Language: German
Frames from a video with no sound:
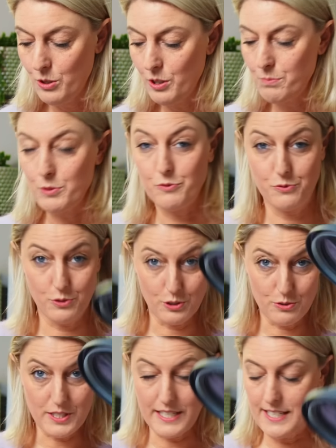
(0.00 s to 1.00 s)
Und bevor
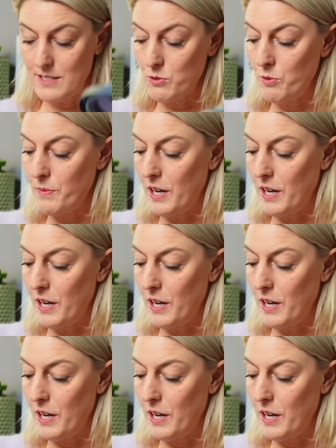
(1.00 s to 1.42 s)
du den jetzt oben